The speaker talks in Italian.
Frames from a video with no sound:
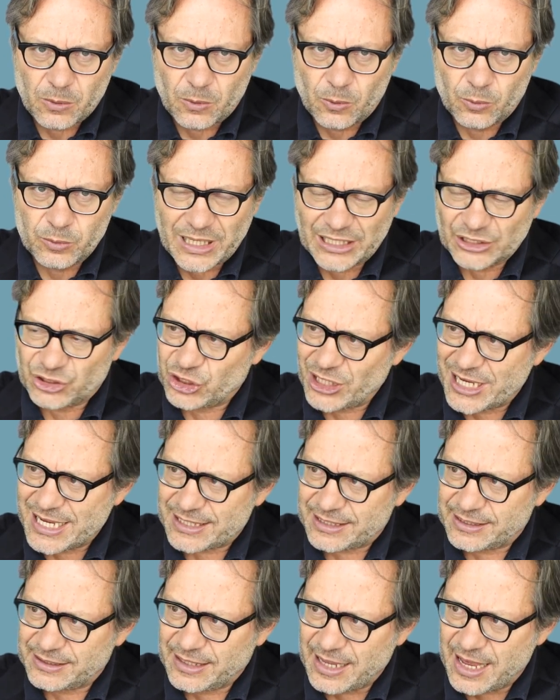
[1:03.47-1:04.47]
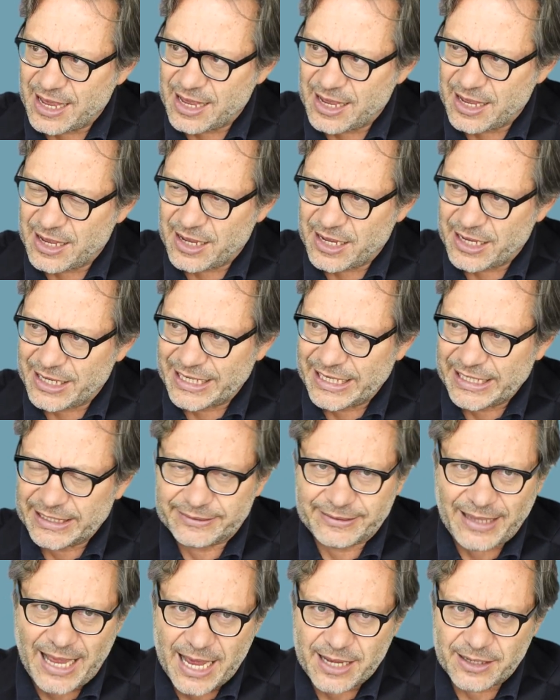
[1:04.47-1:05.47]
una certa
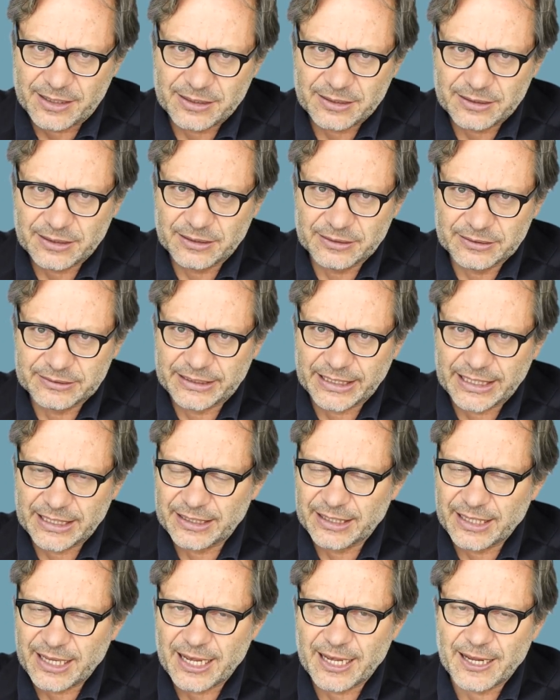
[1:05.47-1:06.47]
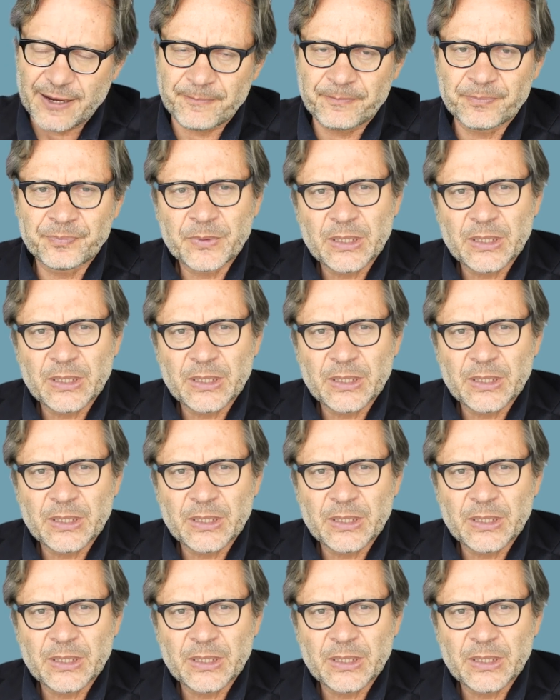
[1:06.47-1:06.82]
età della